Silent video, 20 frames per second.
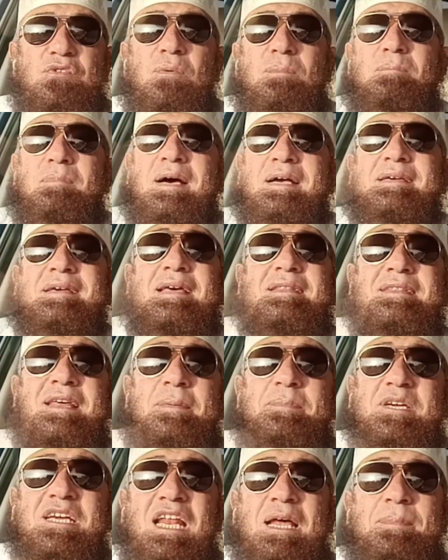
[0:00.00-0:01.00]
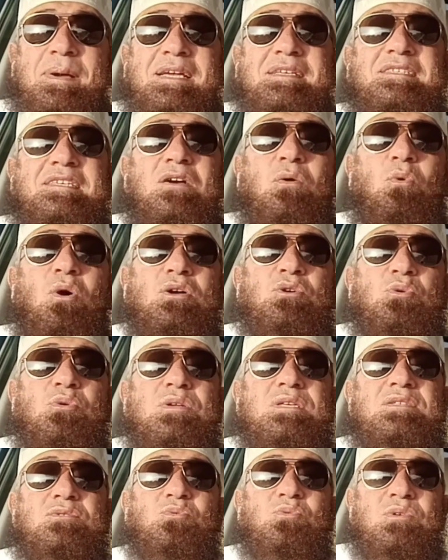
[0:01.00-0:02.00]
ثم يذهب الى بيتي
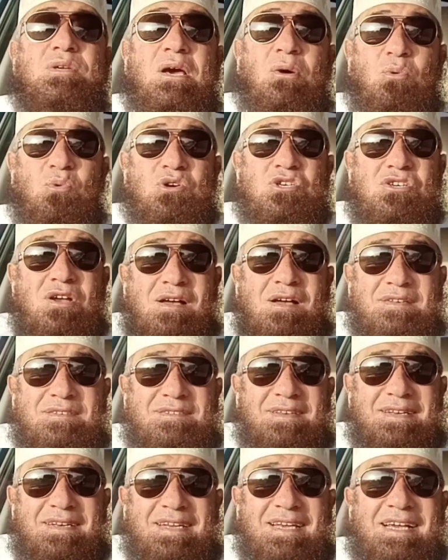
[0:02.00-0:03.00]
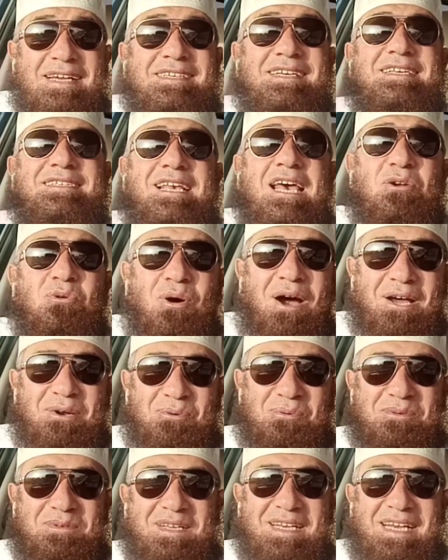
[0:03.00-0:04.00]
ويرسل له شخصا يساله
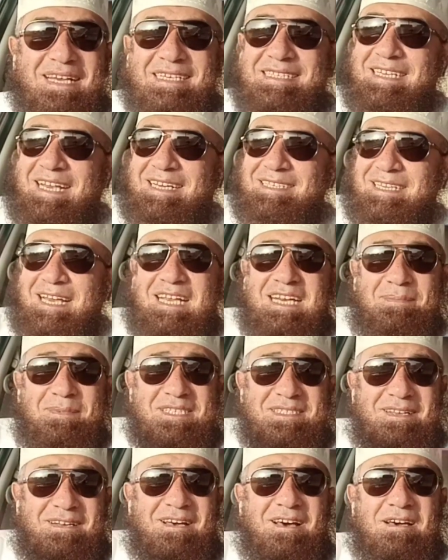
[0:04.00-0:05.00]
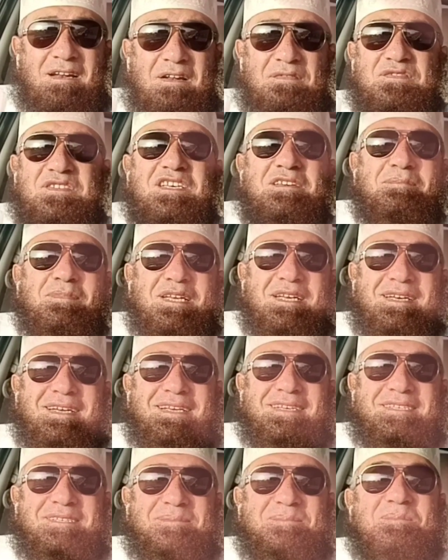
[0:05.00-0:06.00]
عنه يعني انا مثلا اعرف سين من
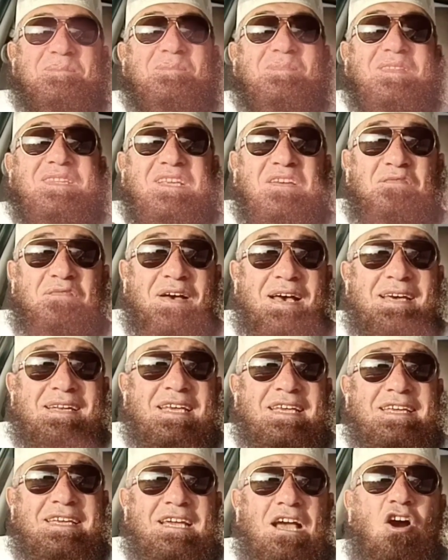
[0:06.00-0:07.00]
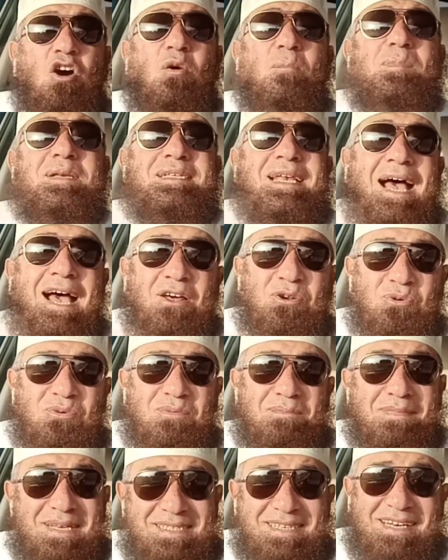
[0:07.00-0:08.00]
الناس فانا ايه اقوم
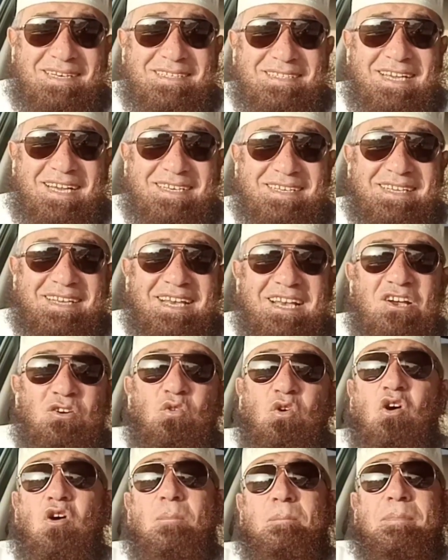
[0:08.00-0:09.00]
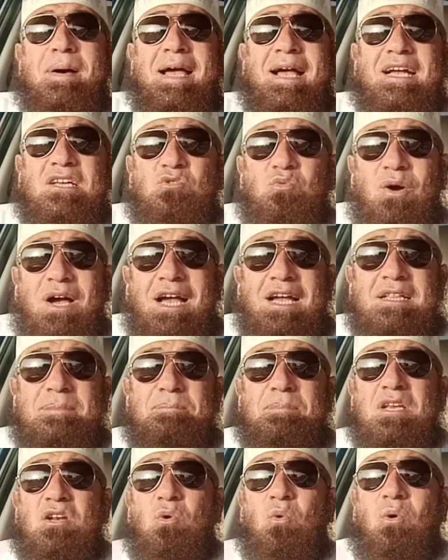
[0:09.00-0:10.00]
مزعله مثلا يعني واقوم باعت
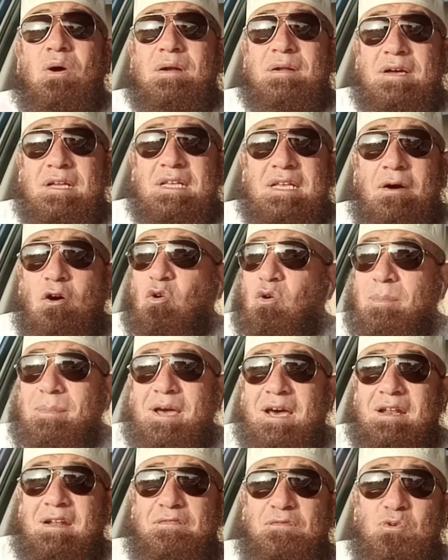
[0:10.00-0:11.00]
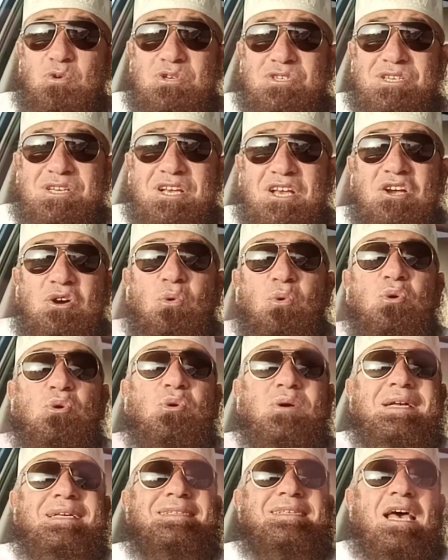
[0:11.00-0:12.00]
واحد من ورايا هو ما يعرفوش
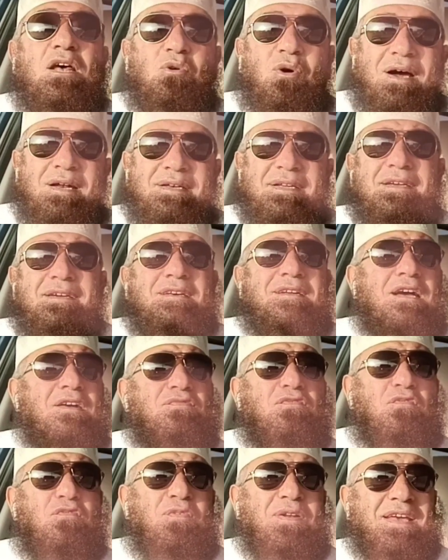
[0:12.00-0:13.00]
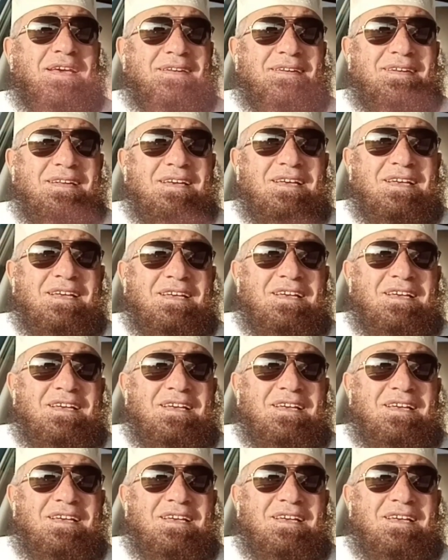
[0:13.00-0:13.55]
ويروح يساله عني ايه رايك في فلان